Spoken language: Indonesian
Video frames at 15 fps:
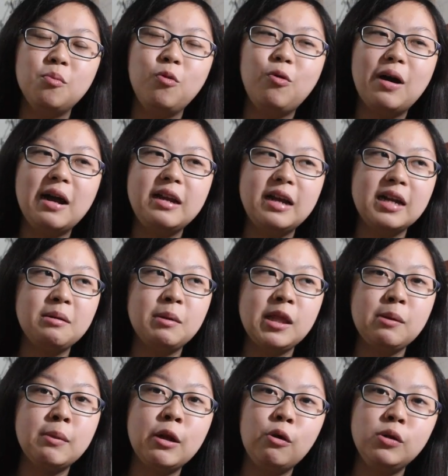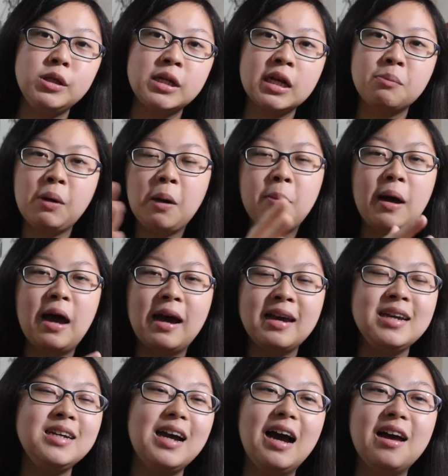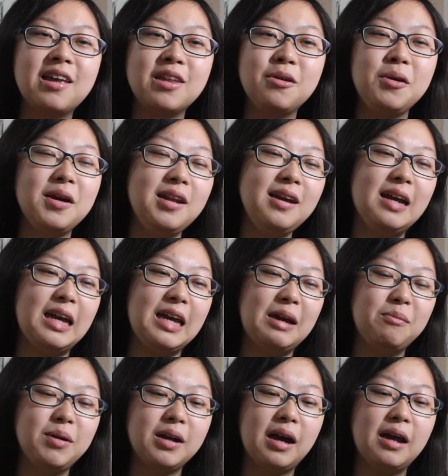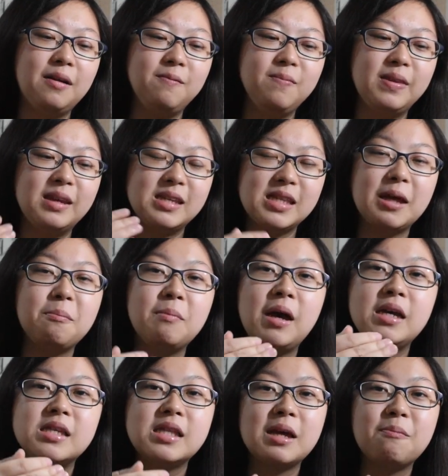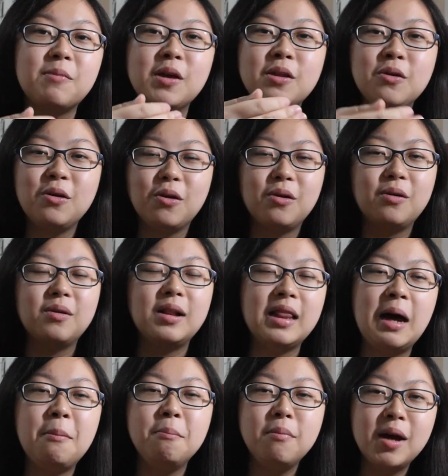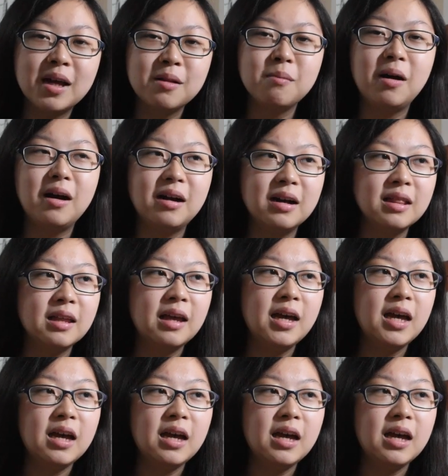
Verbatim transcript: bukan yang tiba-tiba loncat berapa hari enggak gitu jadi kayak beneran step by step gitu loh lambat banget